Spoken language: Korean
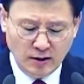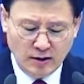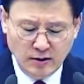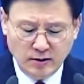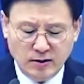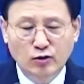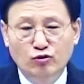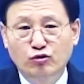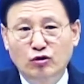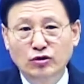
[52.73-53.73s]
그렇게
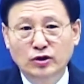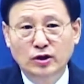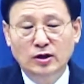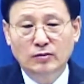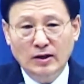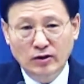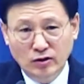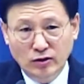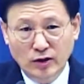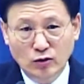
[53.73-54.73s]
구원을
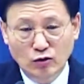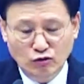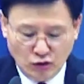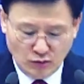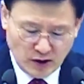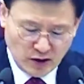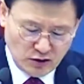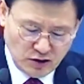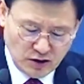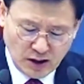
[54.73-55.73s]
만들어내고 구원받을
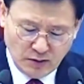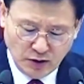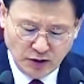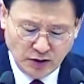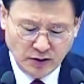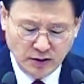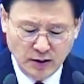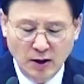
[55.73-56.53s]
수 있다면